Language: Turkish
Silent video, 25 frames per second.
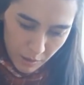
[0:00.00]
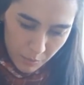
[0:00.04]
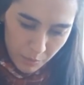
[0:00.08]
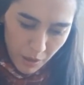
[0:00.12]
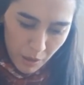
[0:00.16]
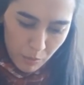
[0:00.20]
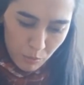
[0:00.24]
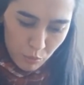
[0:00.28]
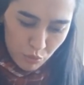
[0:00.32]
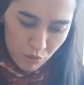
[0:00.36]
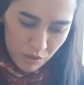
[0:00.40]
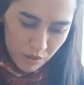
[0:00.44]

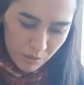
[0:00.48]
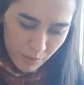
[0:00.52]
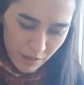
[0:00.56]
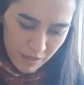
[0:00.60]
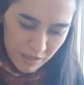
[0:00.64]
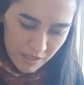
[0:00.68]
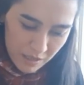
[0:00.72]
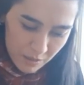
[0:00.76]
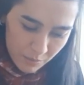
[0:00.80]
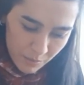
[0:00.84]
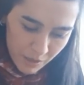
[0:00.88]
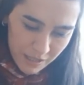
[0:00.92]
Ben bunları
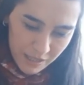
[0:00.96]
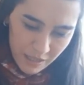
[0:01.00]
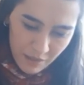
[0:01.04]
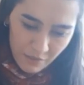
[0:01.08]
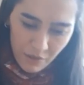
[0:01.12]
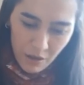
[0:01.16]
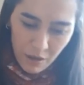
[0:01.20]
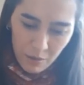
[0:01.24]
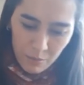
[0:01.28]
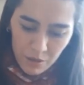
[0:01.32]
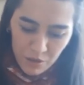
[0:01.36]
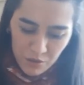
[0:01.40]
bastırmaya
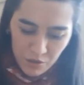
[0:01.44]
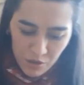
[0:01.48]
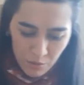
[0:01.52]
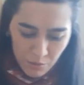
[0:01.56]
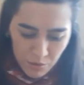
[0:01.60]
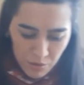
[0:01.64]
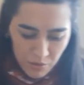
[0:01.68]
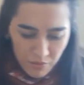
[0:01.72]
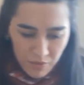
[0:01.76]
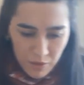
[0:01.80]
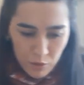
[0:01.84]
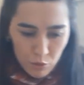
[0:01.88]
devam
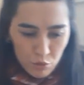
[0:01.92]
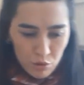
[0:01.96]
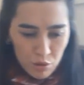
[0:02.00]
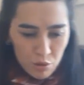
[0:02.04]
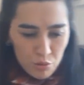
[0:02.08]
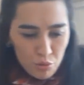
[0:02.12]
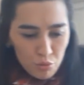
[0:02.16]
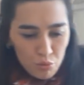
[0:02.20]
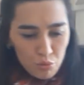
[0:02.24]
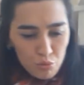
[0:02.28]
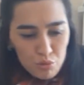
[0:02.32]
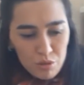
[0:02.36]
edeceğim. Şimdi videoda
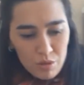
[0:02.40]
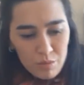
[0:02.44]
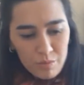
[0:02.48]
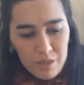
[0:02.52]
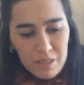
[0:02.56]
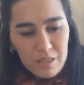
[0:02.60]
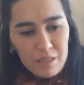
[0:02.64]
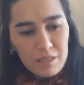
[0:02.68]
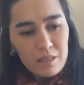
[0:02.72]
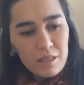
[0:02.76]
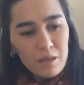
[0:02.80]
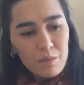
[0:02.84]
çok
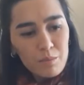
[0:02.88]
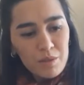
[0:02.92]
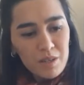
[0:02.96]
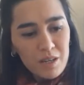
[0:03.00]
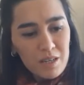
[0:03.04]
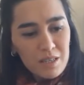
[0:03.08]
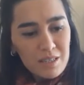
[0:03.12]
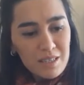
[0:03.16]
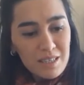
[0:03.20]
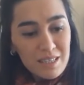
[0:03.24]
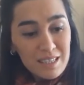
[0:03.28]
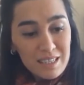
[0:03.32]
uzamasın diye
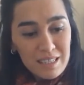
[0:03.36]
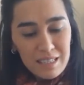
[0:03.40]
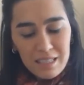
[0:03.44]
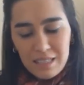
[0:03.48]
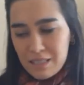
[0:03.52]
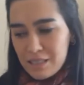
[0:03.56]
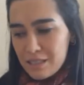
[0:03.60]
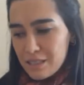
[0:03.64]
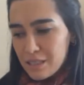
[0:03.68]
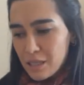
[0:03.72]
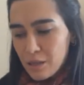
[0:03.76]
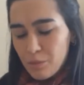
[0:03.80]
biraz
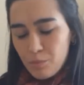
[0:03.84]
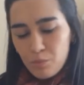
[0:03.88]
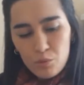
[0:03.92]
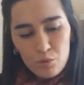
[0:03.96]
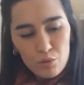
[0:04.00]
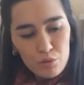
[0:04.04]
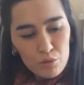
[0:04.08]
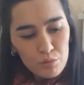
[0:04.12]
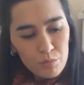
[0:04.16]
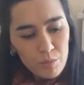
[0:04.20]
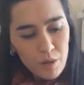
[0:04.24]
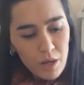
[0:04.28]
hızlı hızlı
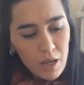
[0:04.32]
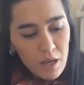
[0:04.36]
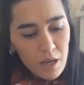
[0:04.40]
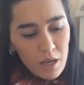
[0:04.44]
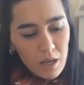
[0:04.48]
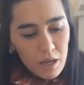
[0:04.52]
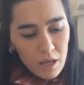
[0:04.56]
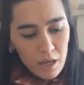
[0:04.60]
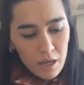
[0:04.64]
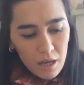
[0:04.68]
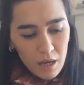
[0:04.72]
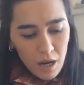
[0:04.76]
yapıyorum.
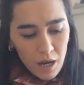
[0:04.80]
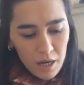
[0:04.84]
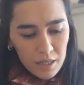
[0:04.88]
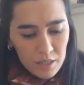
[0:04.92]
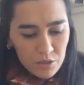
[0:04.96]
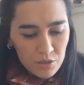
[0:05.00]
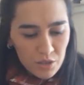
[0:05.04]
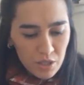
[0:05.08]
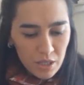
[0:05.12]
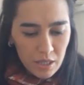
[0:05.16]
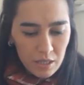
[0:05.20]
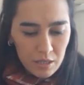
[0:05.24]
E,
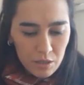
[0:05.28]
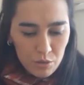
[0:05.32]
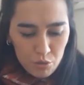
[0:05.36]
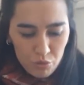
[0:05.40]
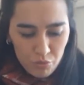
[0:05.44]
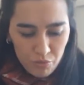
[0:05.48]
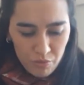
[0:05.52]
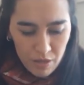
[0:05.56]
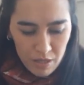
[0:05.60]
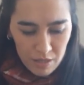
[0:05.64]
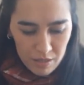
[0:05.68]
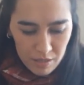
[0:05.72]
aynı şekilde
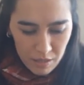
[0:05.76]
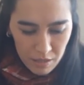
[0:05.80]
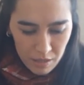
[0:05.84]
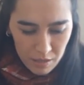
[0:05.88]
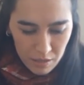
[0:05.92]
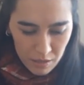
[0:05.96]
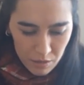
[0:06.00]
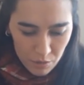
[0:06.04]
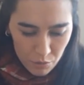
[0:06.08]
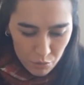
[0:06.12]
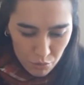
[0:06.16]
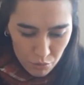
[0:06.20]
şu
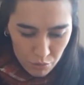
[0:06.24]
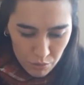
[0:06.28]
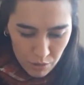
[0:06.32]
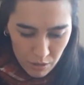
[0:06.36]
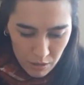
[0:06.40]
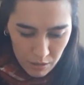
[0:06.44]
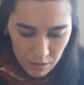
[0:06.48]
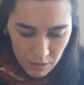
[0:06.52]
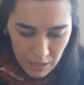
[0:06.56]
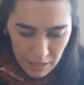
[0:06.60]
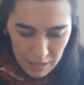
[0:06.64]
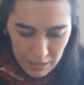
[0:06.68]
fazlalıkları
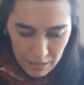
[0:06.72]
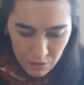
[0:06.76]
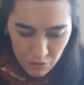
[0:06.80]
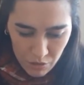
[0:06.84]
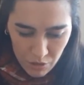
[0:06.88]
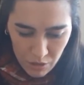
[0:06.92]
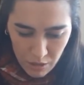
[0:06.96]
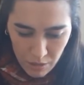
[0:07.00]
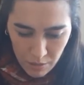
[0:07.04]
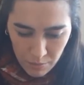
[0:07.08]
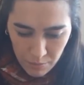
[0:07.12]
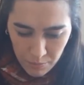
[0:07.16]
şuradan
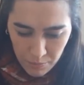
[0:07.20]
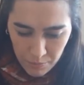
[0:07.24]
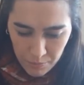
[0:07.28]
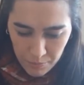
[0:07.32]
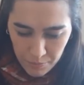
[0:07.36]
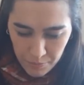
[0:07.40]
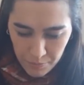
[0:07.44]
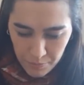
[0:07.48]
keseceğim.